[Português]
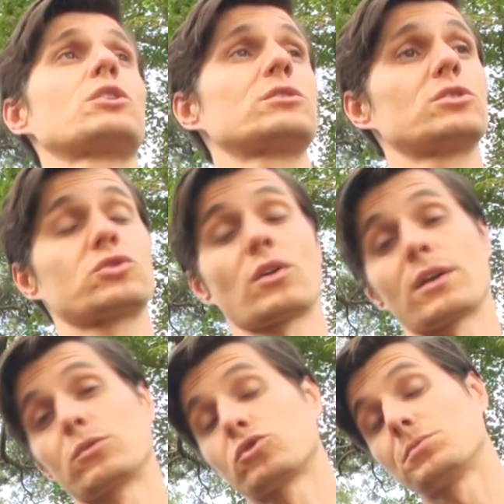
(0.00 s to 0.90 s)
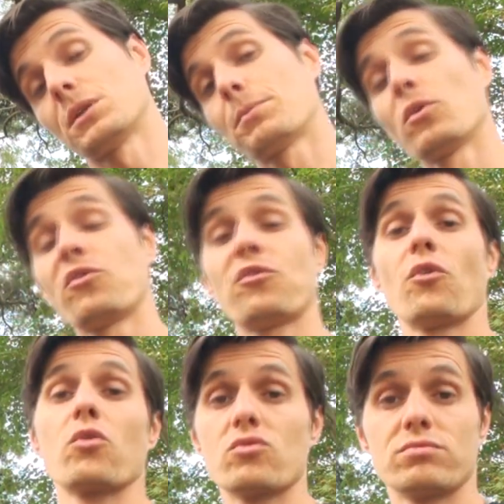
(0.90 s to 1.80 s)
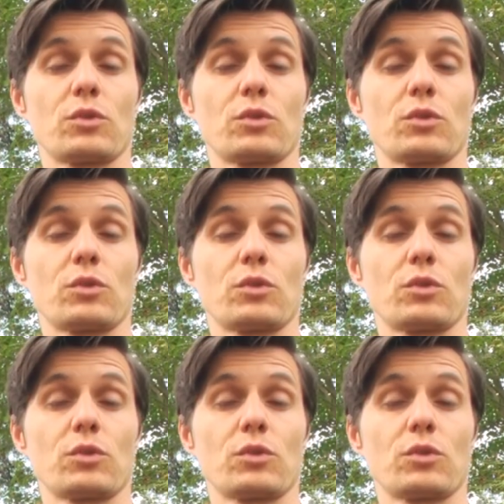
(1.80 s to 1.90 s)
a nossa história é consumida pelo fogo,